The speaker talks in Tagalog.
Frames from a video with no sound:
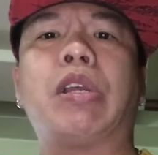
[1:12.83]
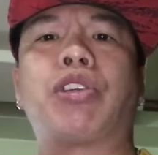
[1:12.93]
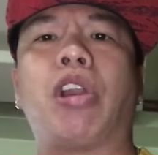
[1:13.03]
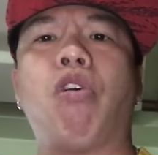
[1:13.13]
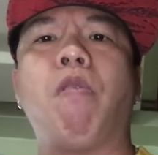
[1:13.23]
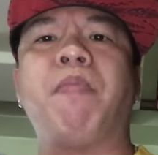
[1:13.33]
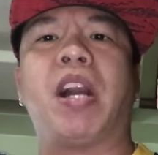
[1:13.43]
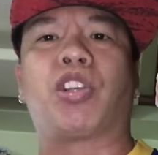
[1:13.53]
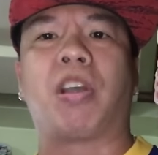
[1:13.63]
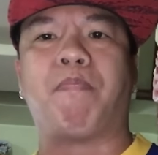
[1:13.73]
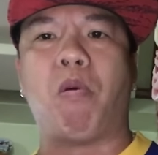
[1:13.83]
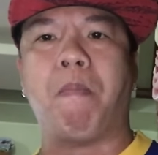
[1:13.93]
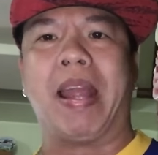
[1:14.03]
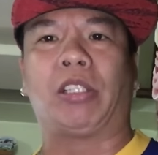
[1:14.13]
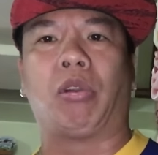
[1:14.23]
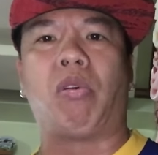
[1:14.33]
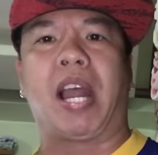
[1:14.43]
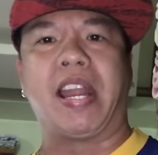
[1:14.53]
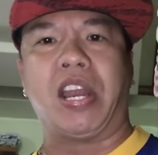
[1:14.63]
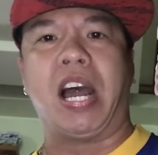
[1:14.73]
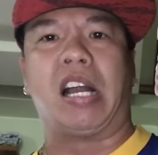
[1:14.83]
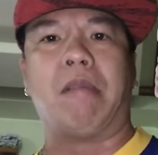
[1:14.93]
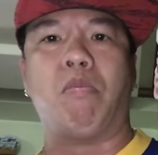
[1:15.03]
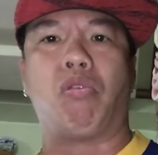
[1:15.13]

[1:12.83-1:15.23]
Sa loob ng 10 metro, kailangan